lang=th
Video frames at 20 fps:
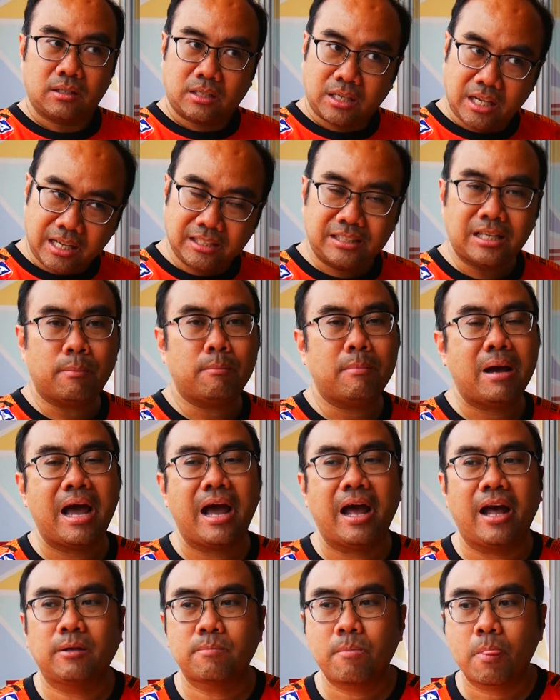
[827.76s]
ที่จะมา
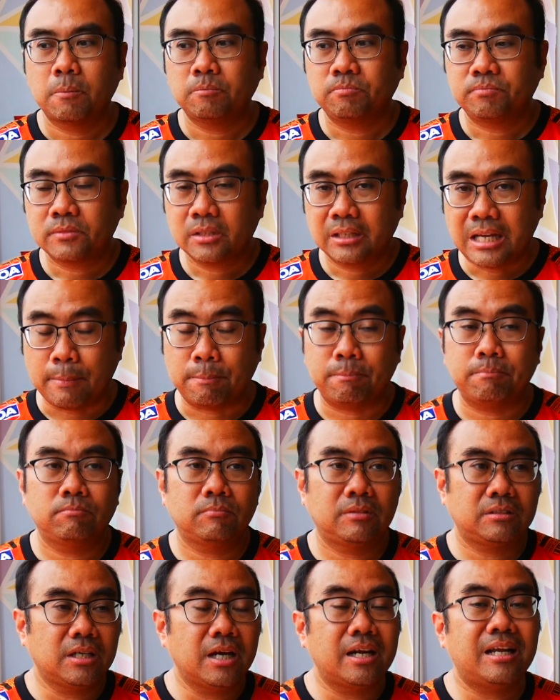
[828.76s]
เก็บ
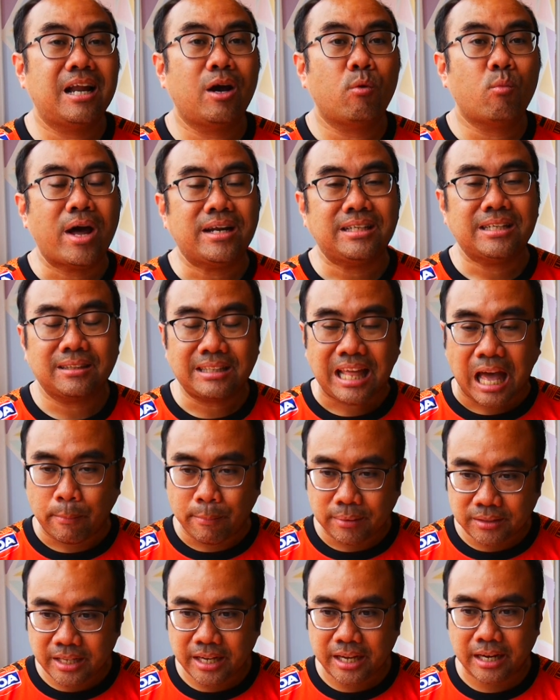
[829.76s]
เงินรางวัลจากต่างป
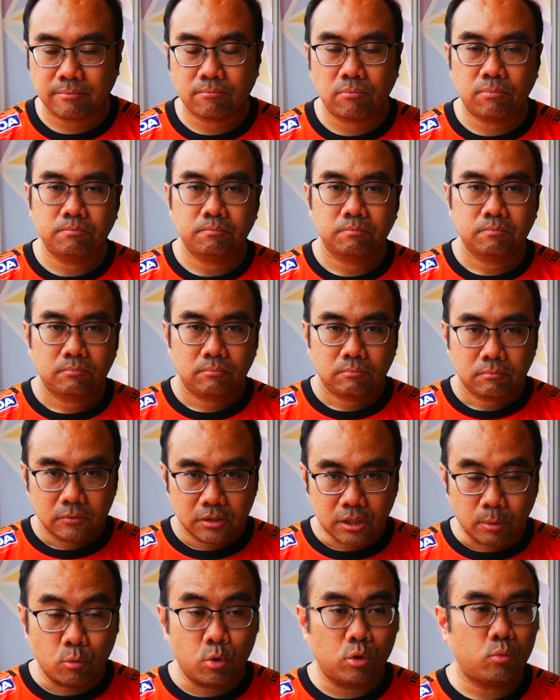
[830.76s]
ระเทศ
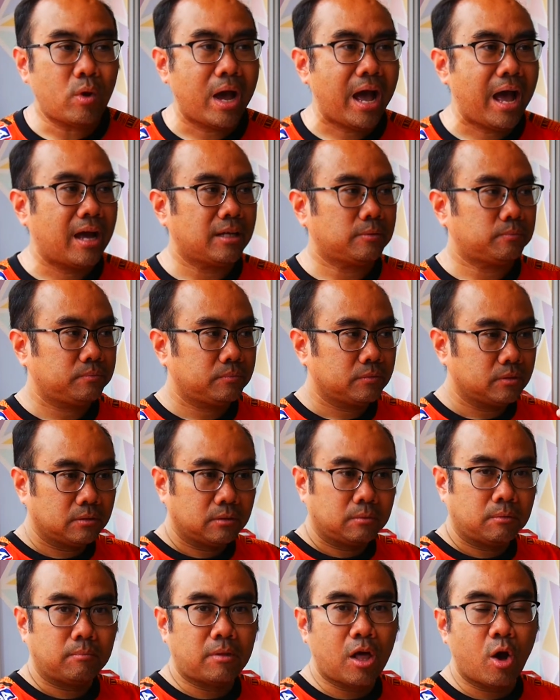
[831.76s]
สมมุติว่า
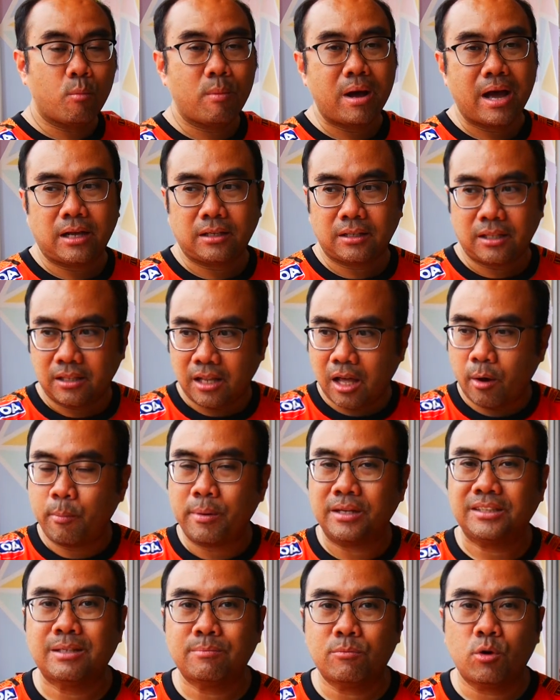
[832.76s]
เรา มาเราเป็
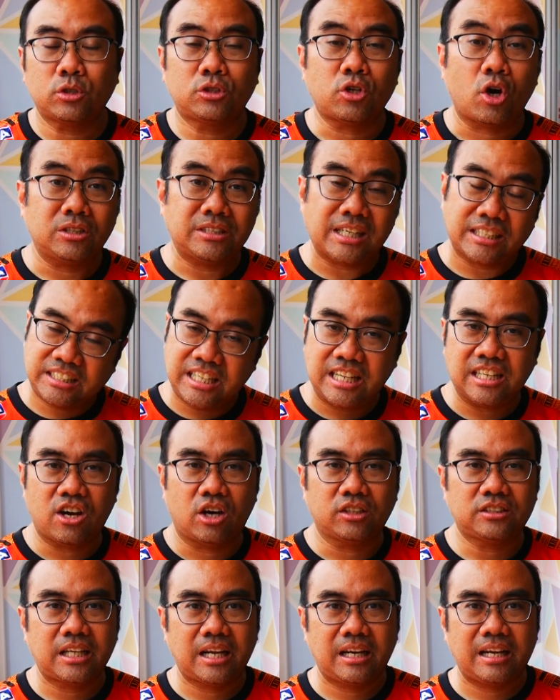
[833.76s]
นสโมสรจากจีนหรืออ
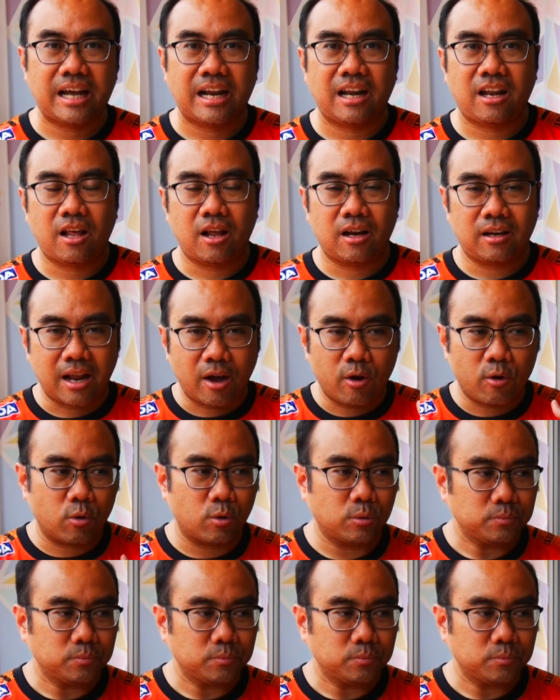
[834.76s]
อสเตรเลียเรา